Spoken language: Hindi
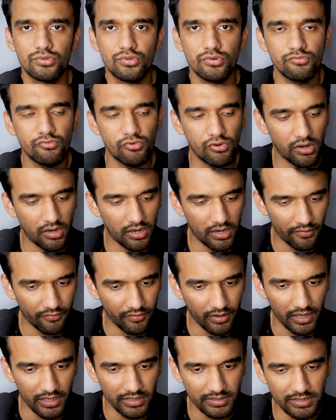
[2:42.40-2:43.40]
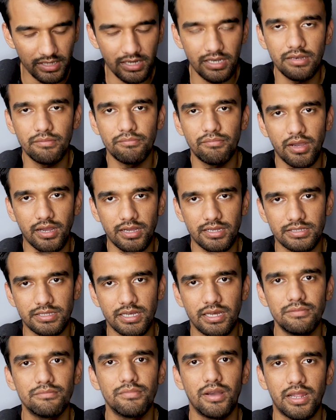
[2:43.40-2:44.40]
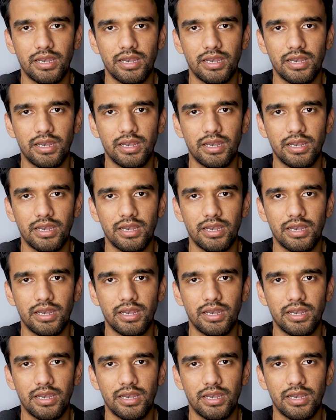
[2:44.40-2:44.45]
तो वो अफ़गानिस्तान पाकिस्तान